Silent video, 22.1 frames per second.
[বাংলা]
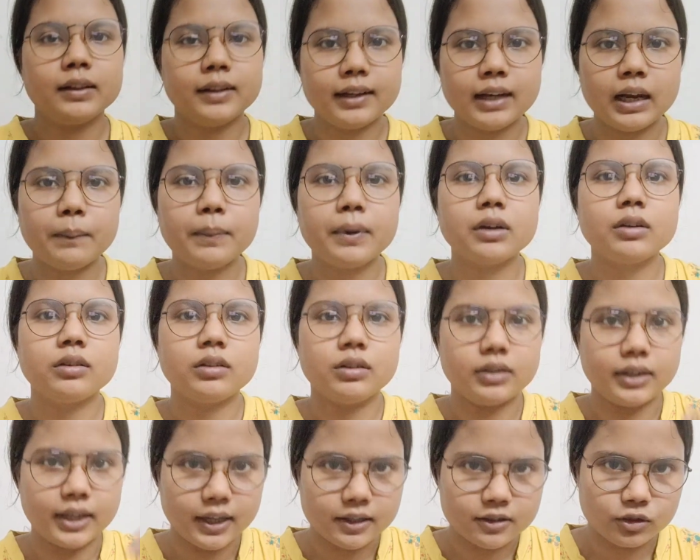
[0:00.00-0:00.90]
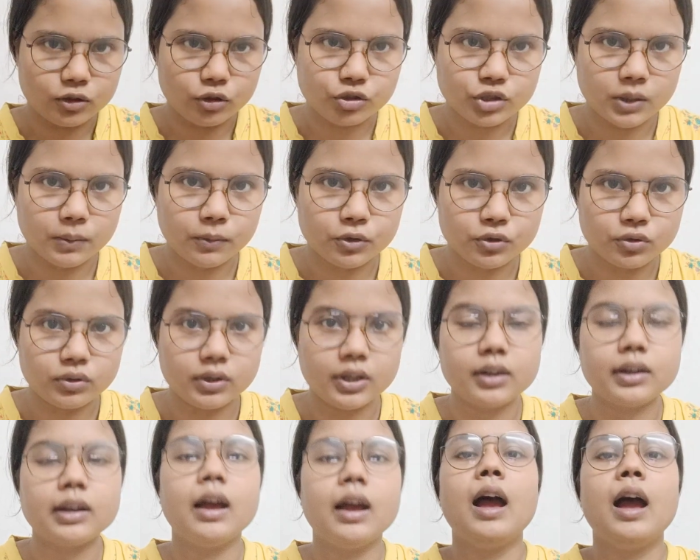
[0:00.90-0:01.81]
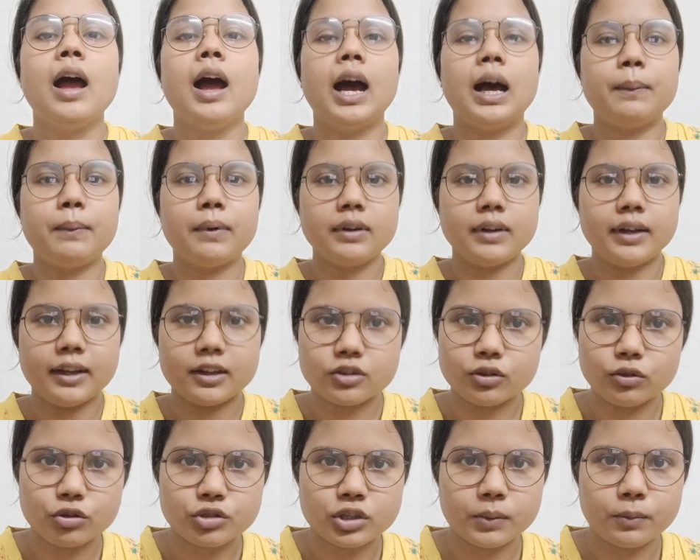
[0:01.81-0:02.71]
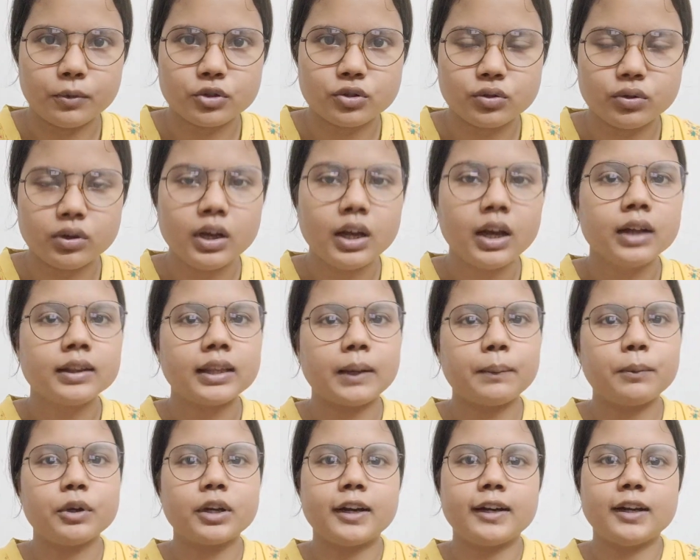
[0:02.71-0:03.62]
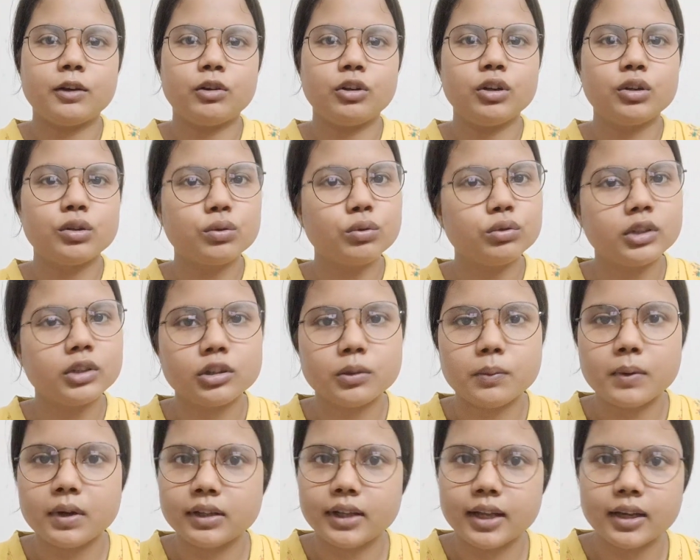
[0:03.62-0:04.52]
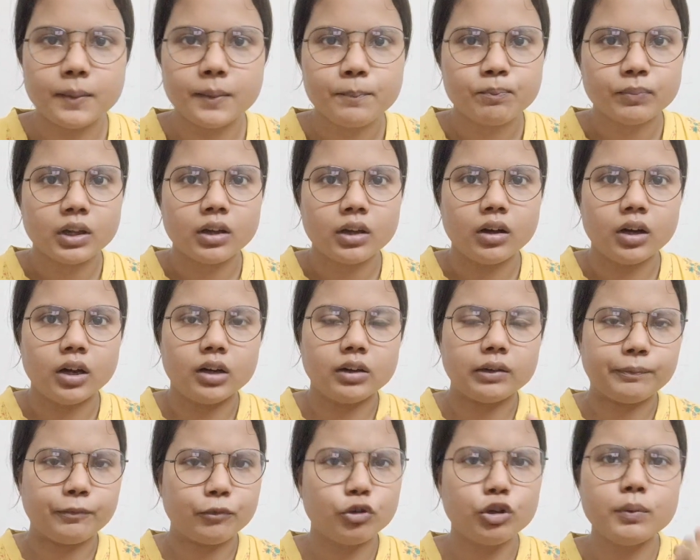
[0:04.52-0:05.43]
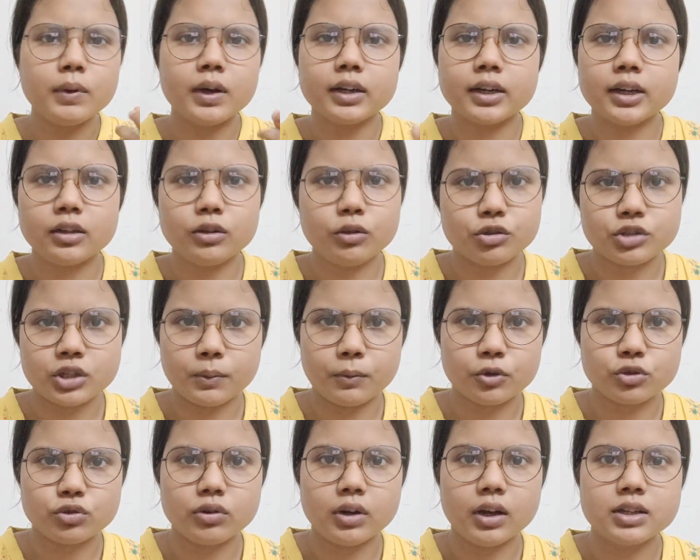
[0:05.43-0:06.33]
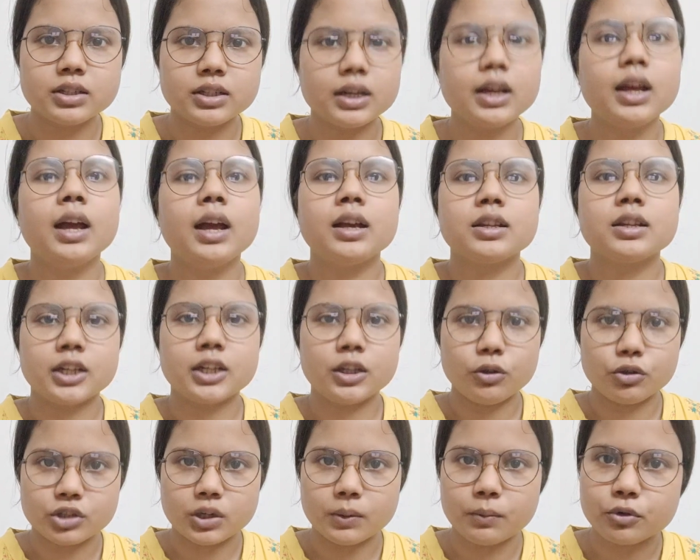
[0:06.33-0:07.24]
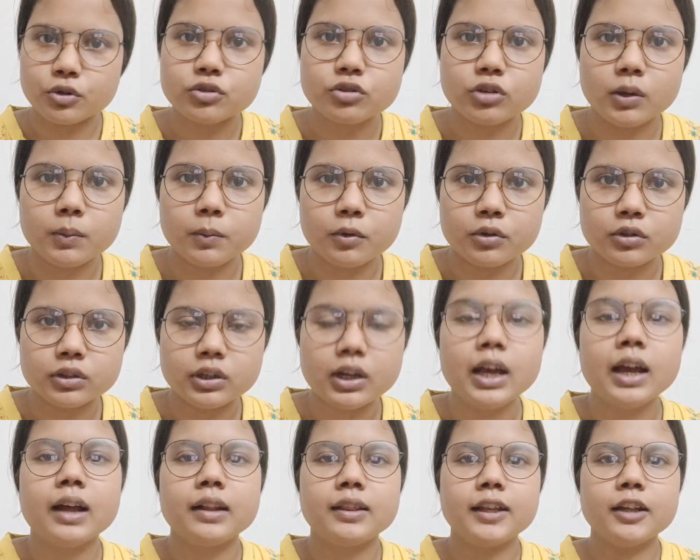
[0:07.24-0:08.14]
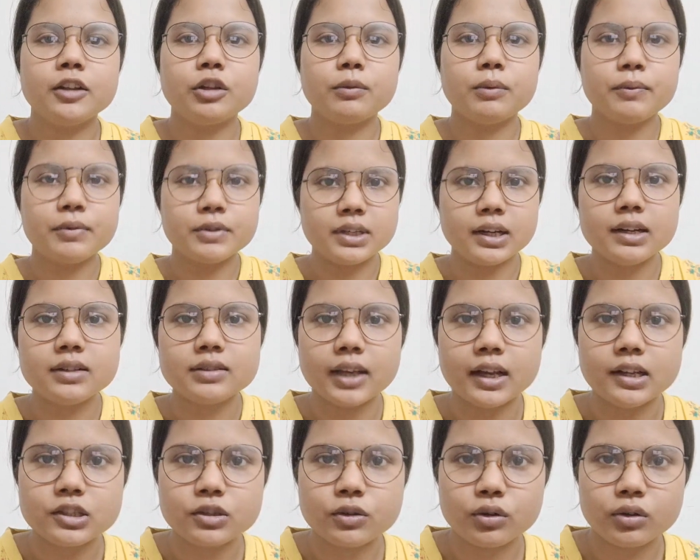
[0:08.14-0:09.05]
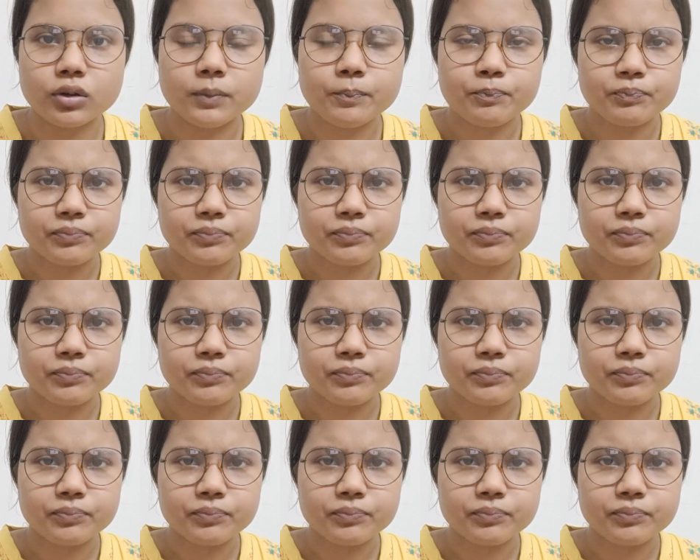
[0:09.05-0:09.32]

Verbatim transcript: দেন আবার নেক্সট দশটা প্রশ্নদের আবার নেক্সট দশটা প্রশ্ন তারপর ক্যাটাগরি টুতে তোমাদের দুই মার্কের দশটা প্রশ্ন আছে সেই দশটা প্রশ্ন সলভ করো দেন তুমি ফিজিক্যাল সায়েন্স করো